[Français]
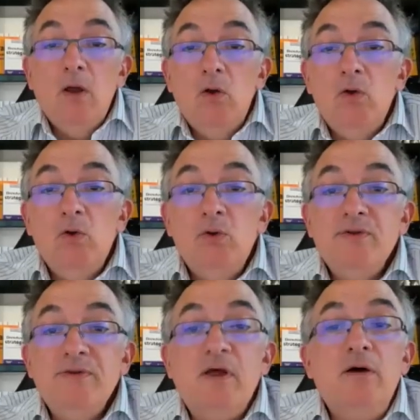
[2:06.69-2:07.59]
euh,
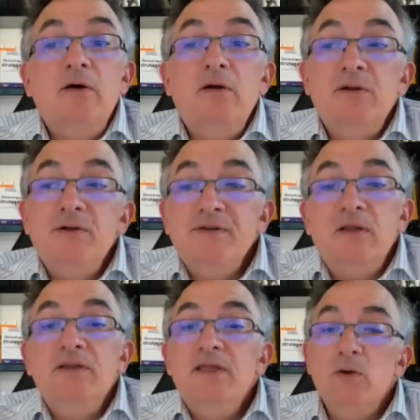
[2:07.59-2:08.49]
sans,
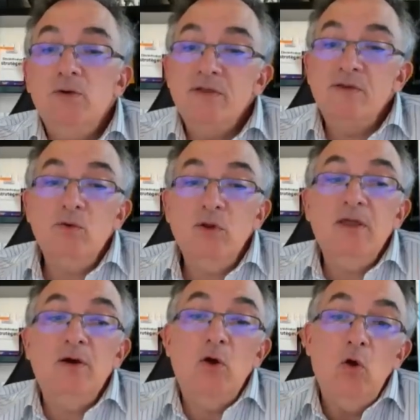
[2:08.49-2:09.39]
sans dire que ça
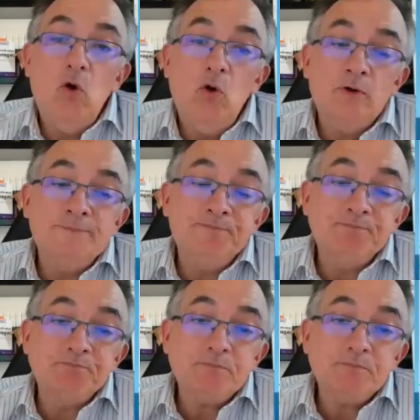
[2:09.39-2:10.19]
serait un,